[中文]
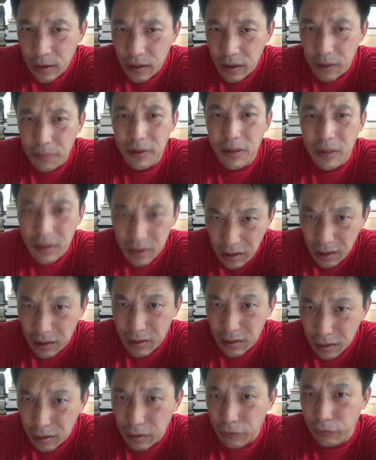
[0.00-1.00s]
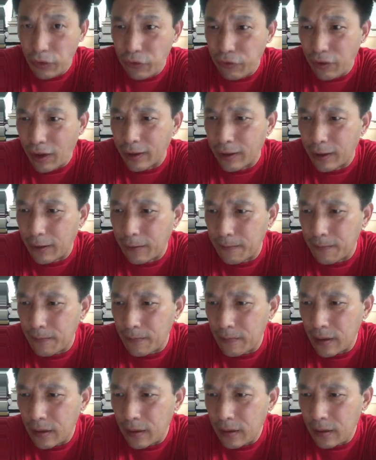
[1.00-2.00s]
习近平自己也知道是非法的。
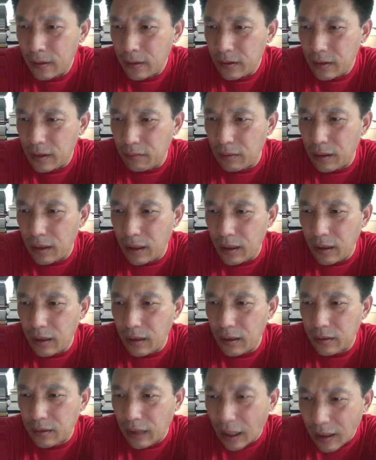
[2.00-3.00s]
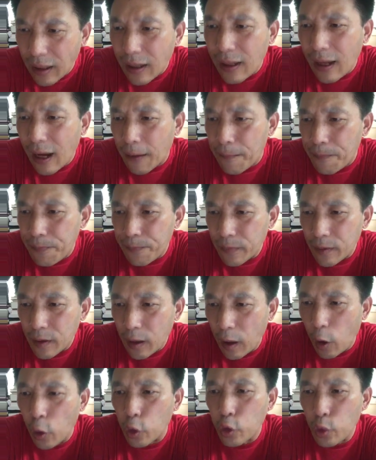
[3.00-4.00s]
那么当然了，
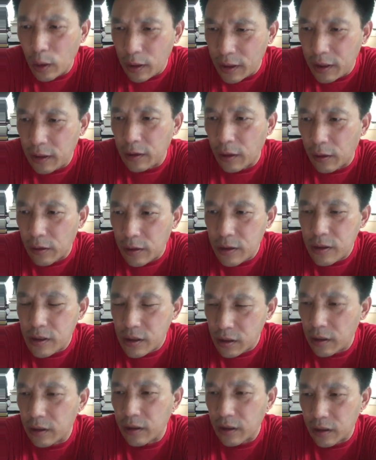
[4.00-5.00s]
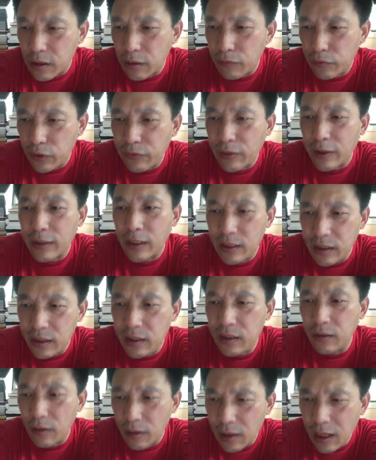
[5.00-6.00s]
好多领导人知道这个事非法，他一
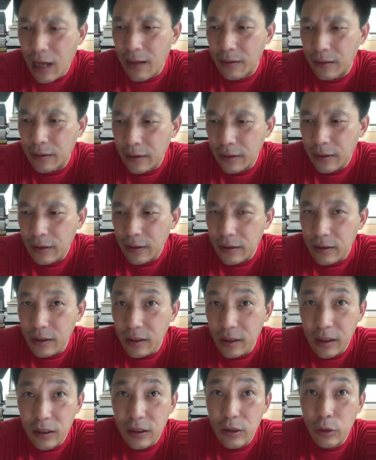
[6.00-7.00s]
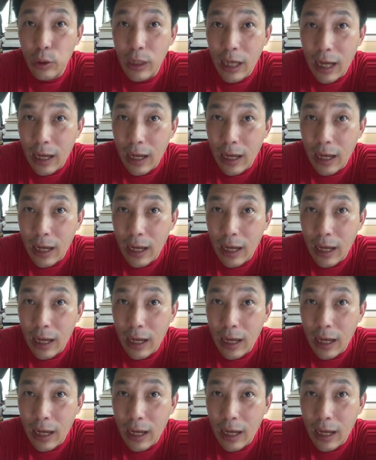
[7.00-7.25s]
定要干。尼克松